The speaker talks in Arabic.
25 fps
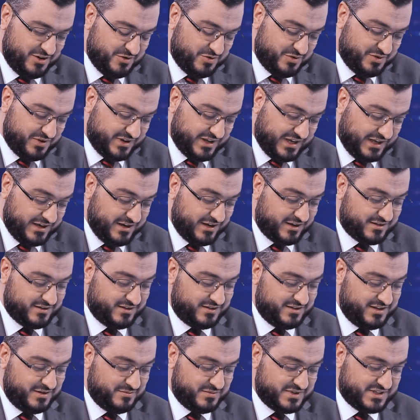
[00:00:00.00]
هل هو
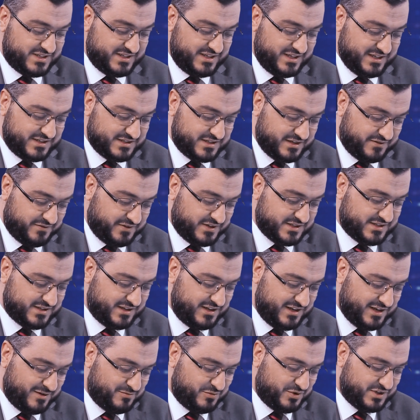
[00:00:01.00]
علاقة الدين بالسياسة
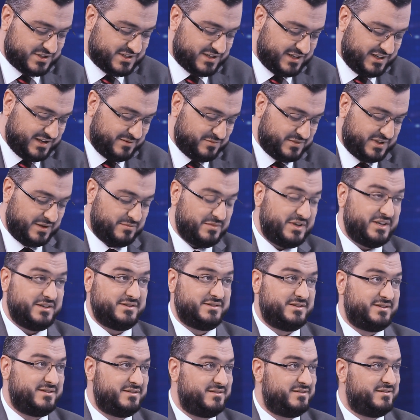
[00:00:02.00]
فصل أم وصل أم
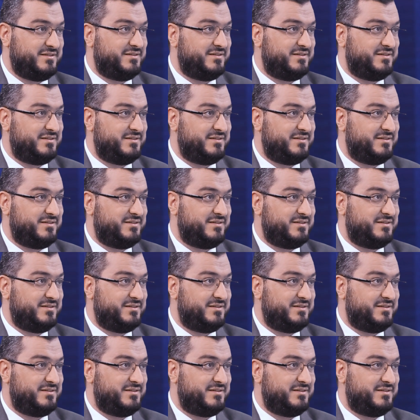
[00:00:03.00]
تمييز؟